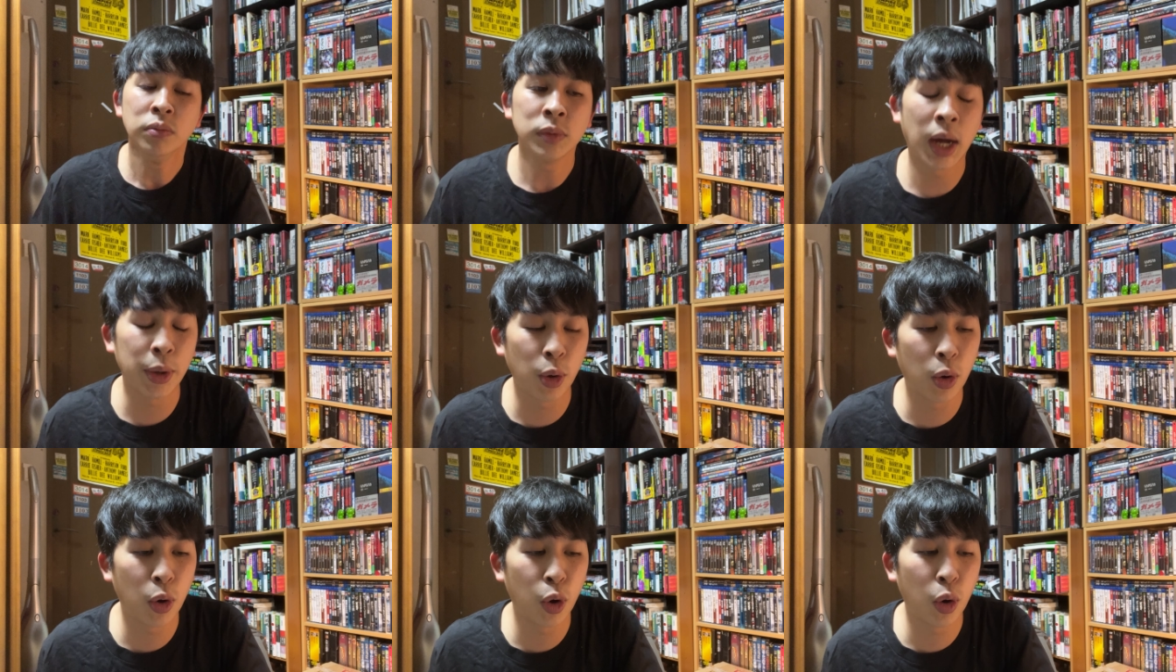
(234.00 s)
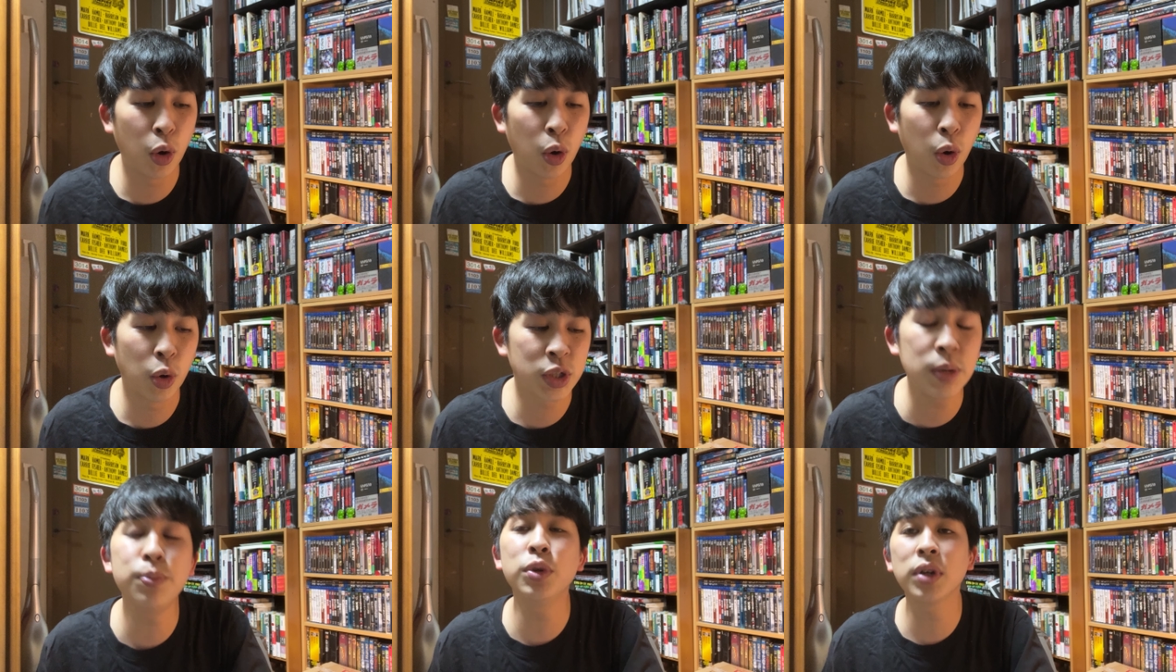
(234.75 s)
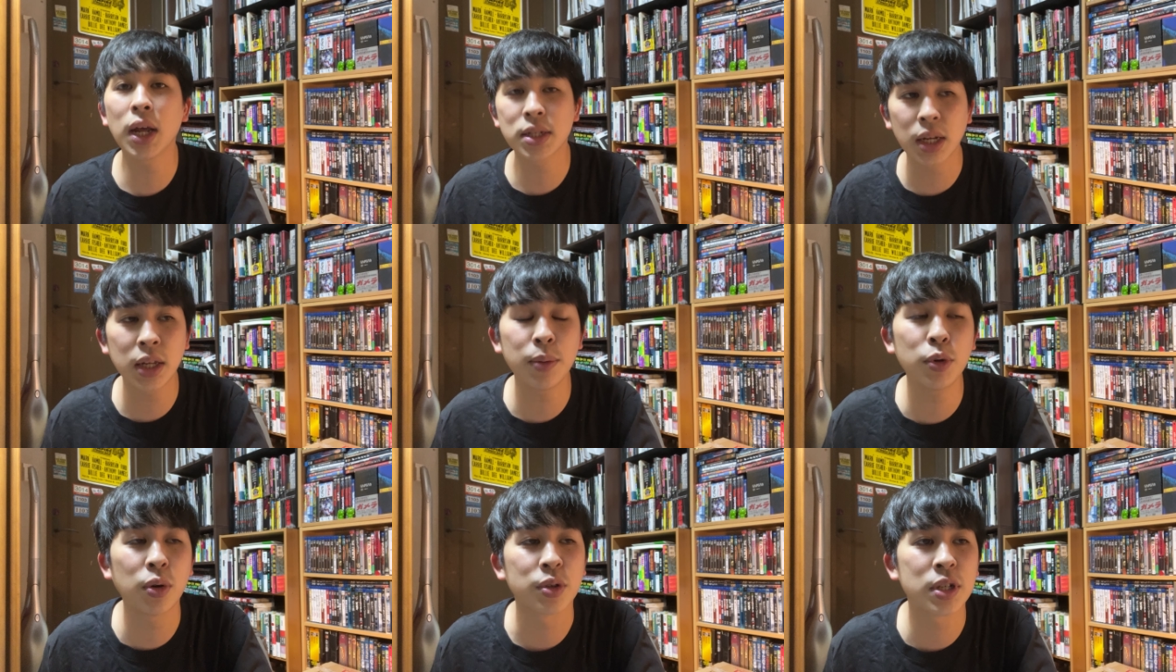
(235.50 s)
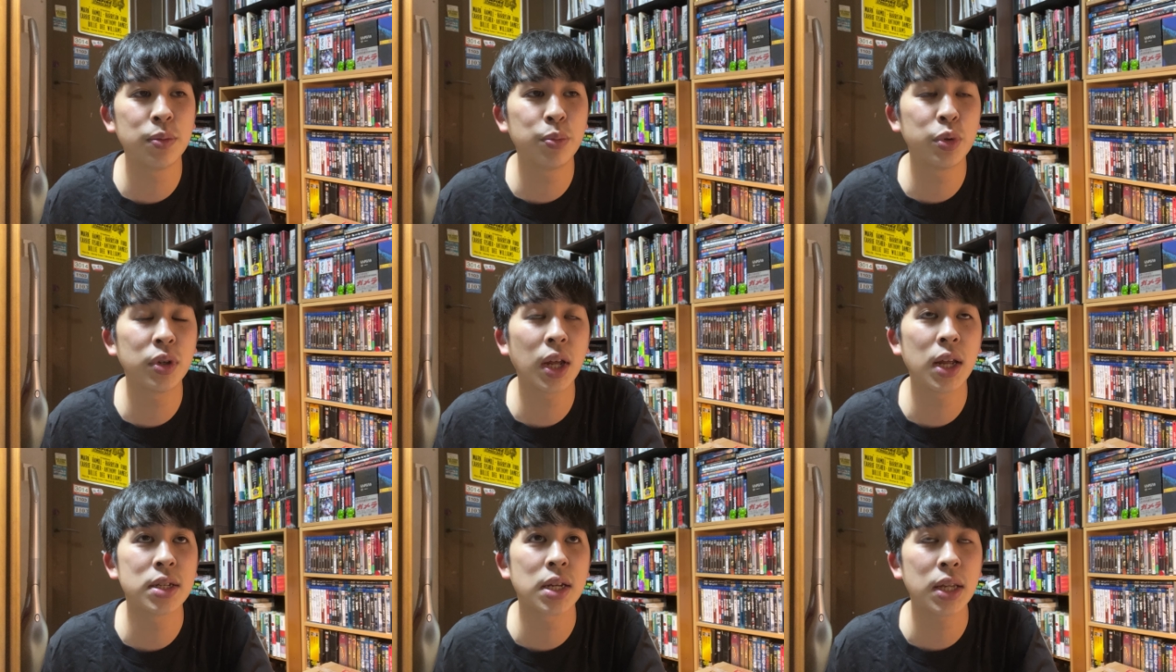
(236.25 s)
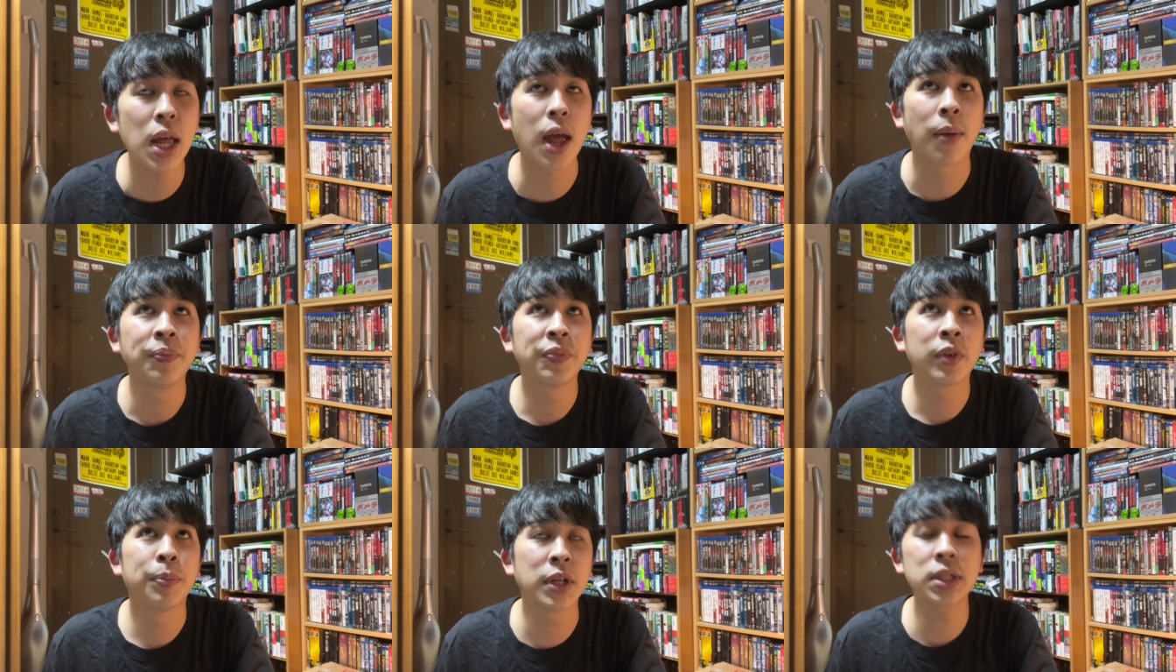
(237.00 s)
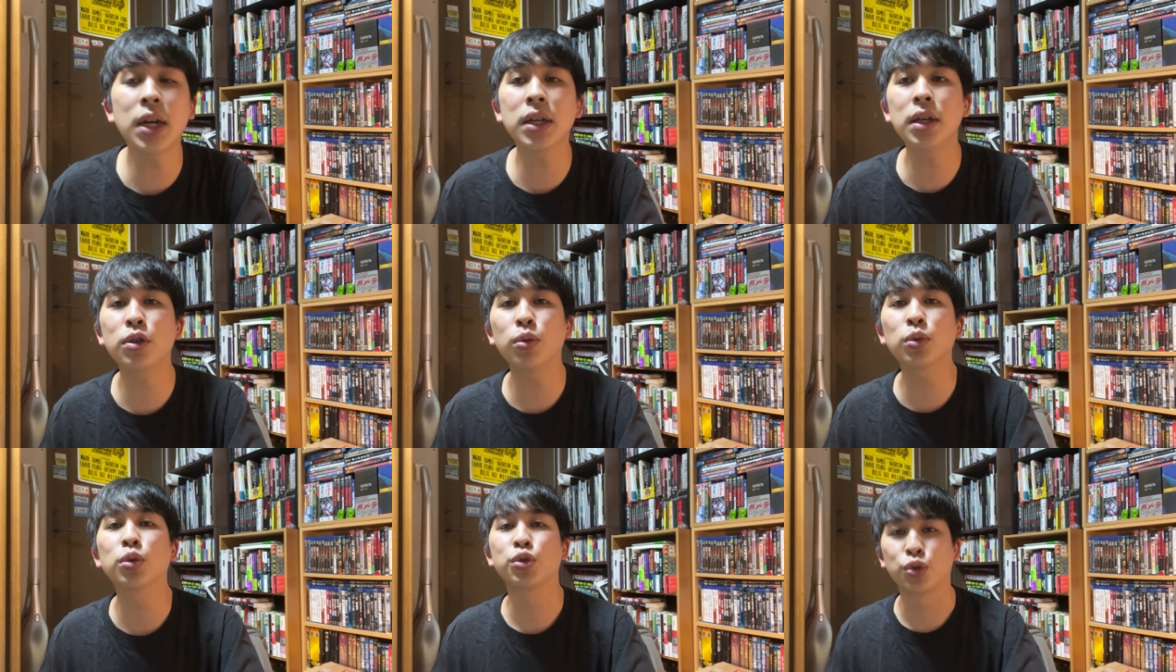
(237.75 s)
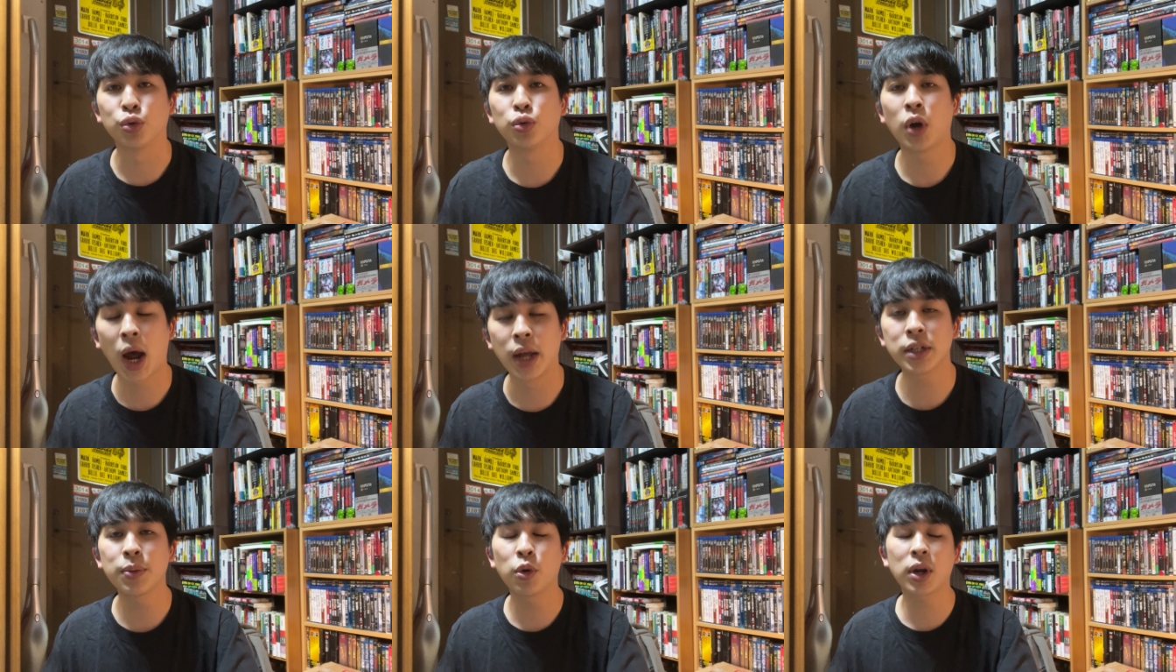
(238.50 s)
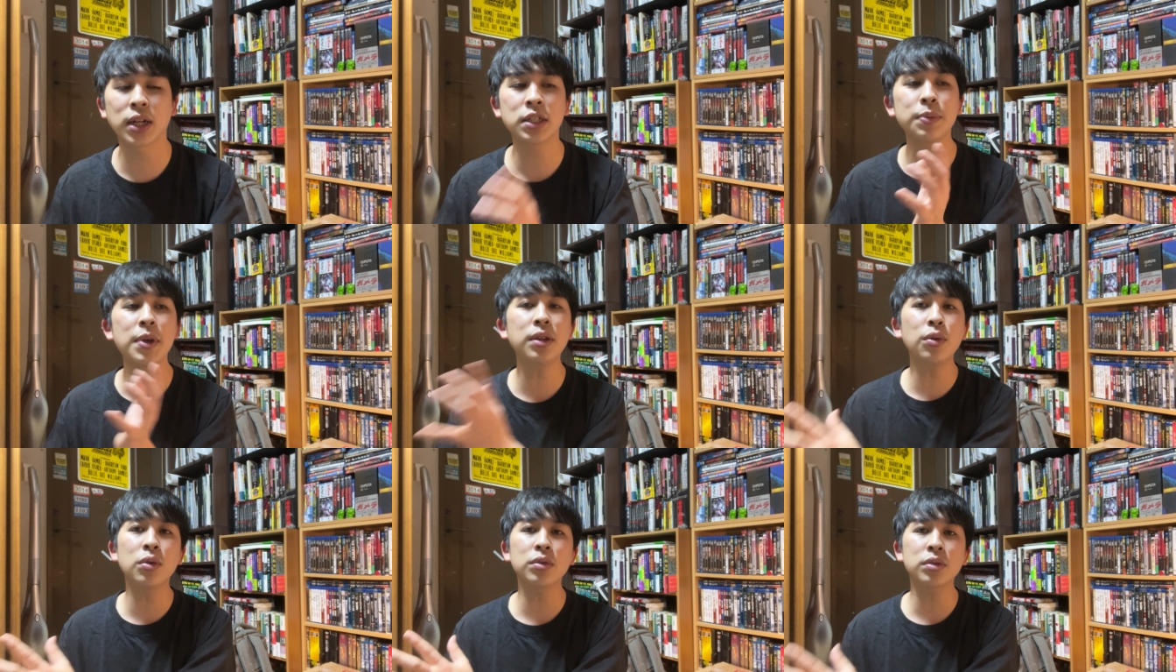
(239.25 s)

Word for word: あのー、新聞芸座、池袋の新聞芸座で、バスター・キートン特集。はい。しかもこれ活弁の、